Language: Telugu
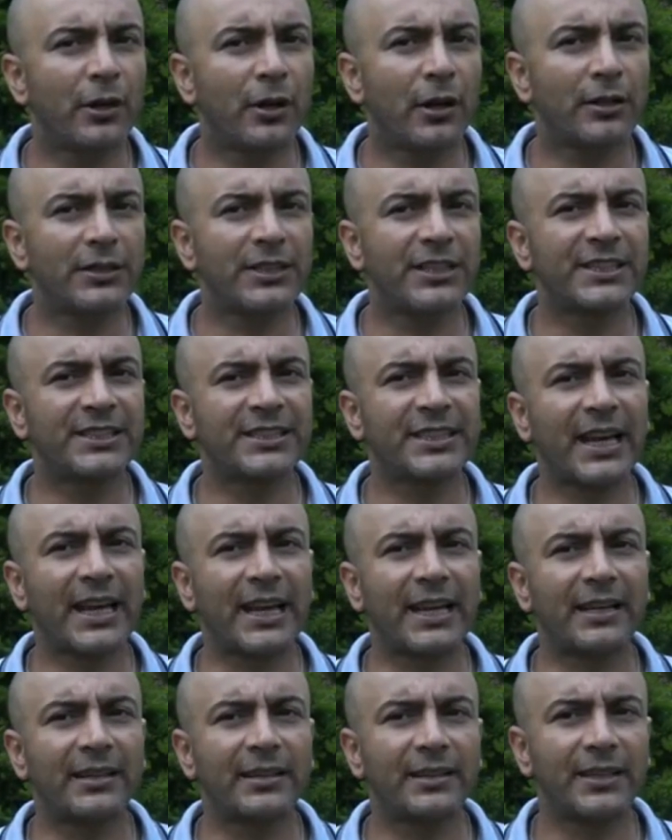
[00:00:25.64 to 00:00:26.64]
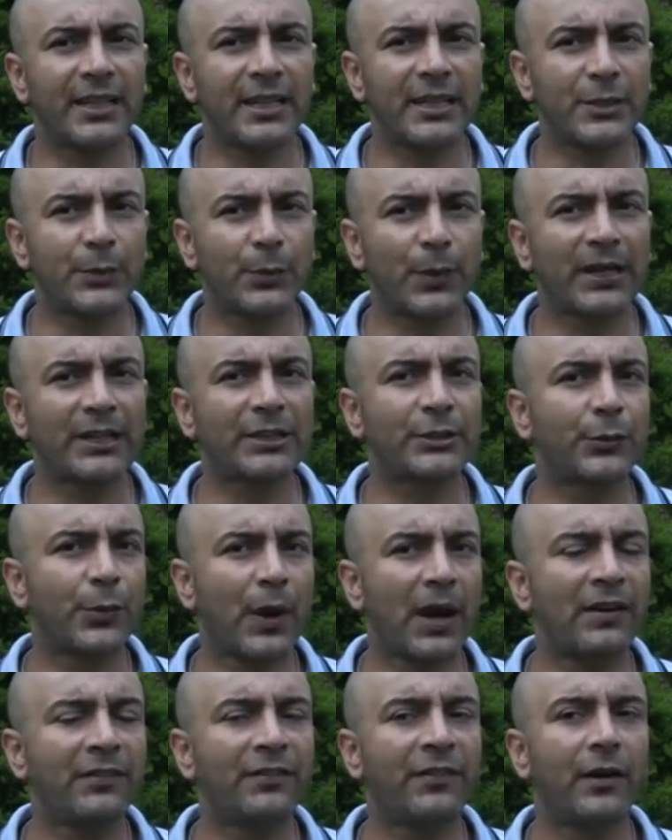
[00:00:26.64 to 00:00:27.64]
ప్రస్తుతం వానలు పడుతున్నాయని
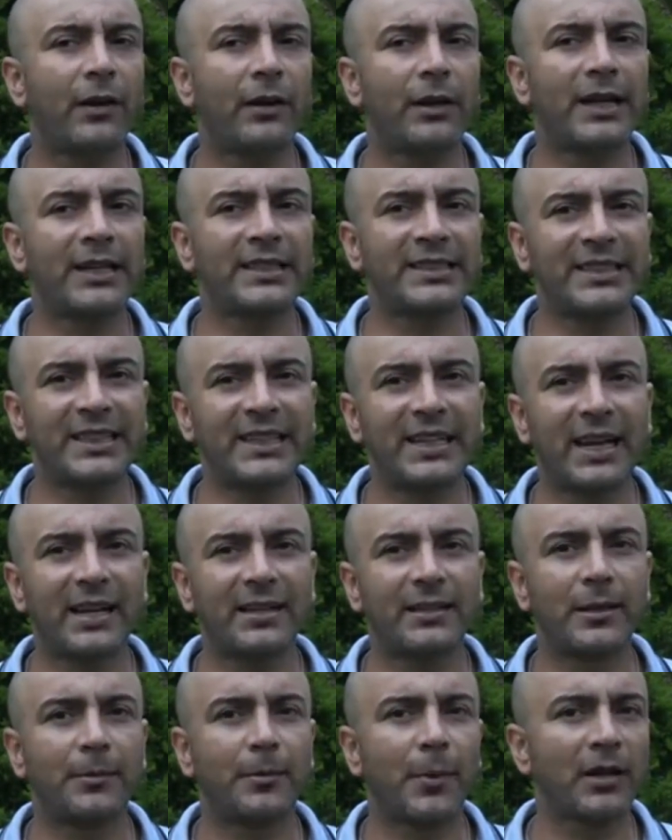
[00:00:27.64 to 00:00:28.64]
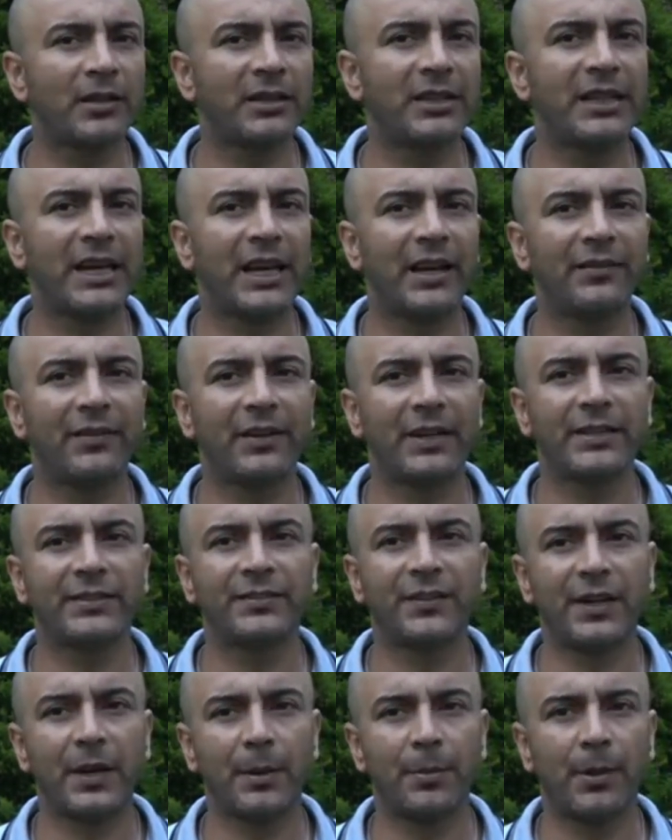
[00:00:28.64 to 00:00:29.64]
నేపాల్ వాతావరణ శాఖ తెలిపింది
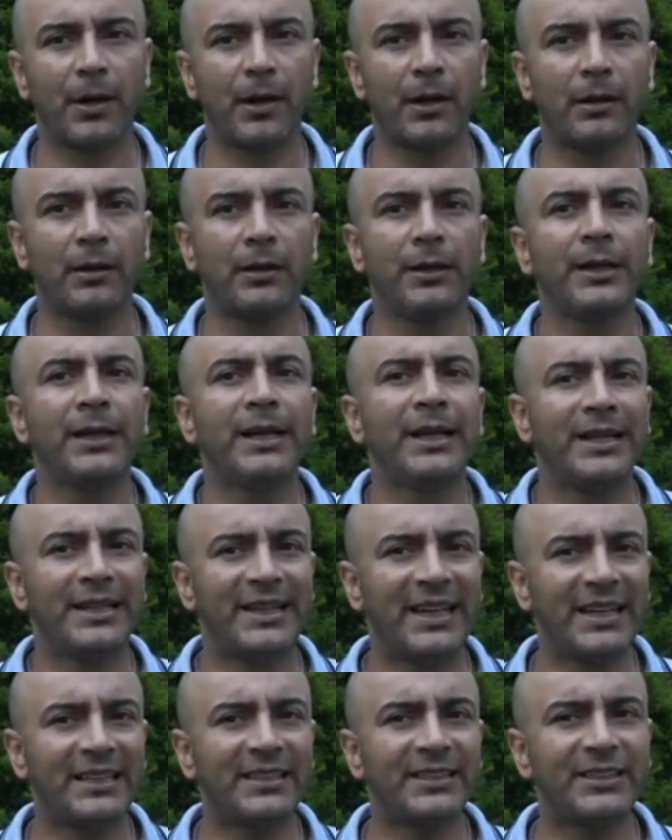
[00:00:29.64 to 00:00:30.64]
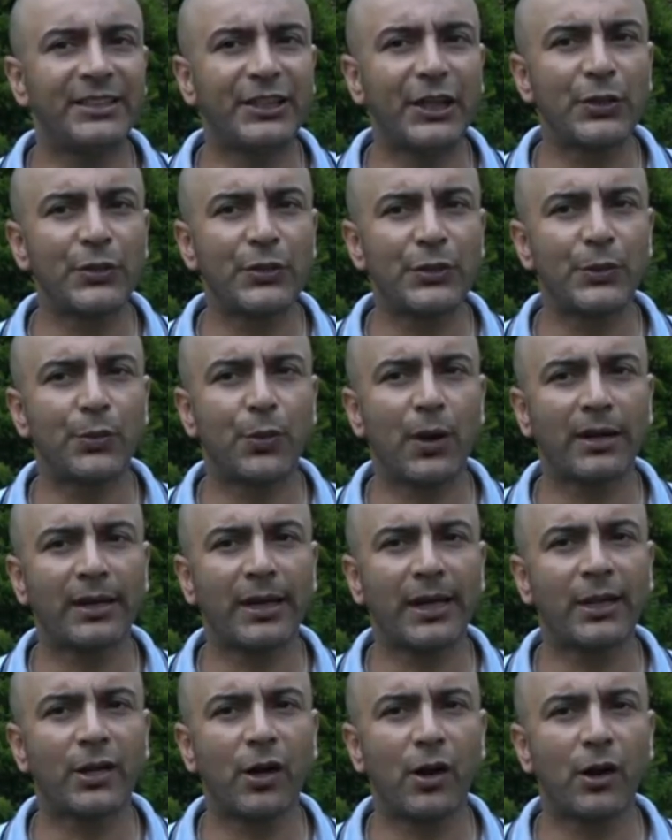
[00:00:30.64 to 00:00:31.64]
ఈ ప్రాంతంలో బాగా చురుకుగా ఉన్న రుతుపవనాల